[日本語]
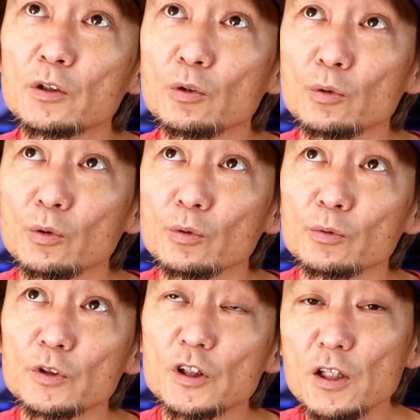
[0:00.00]
その
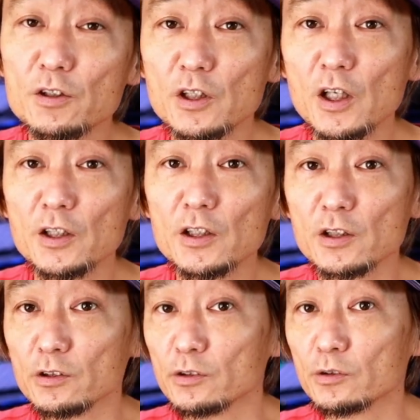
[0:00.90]
ちらつきが出
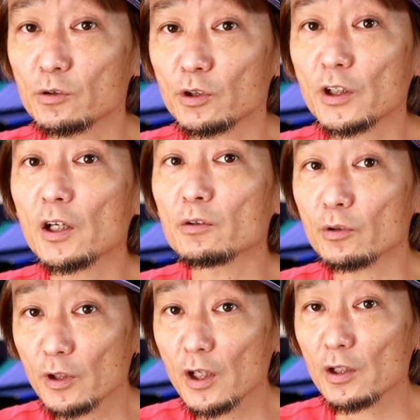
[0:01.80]
ちゃう時がある
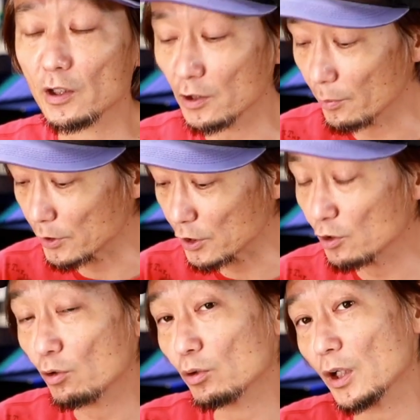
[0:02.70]
ので例えば
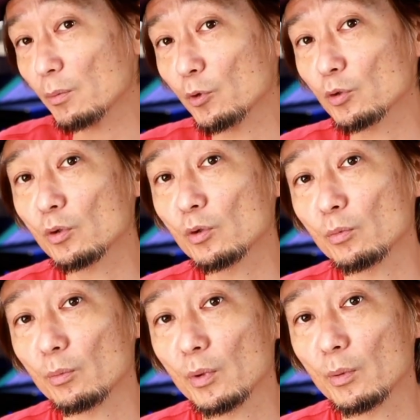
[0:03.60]
人工なもの
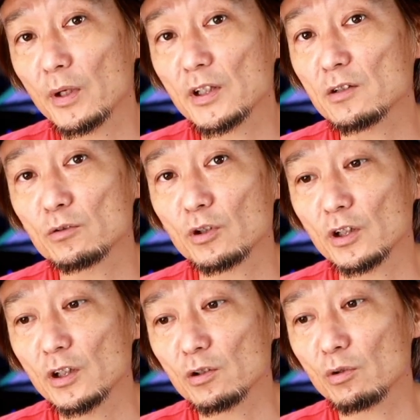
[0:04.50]
を混ざる
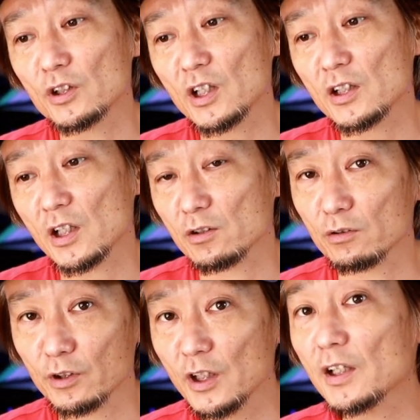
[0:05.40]
時にそこはチカチカす
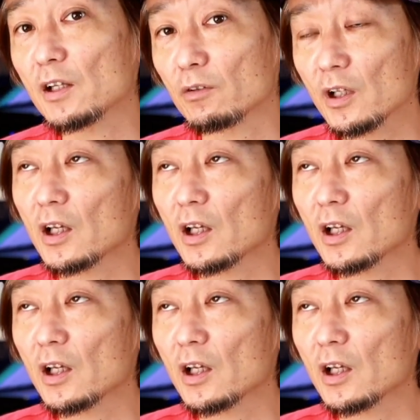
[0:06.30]
るのが嫌なの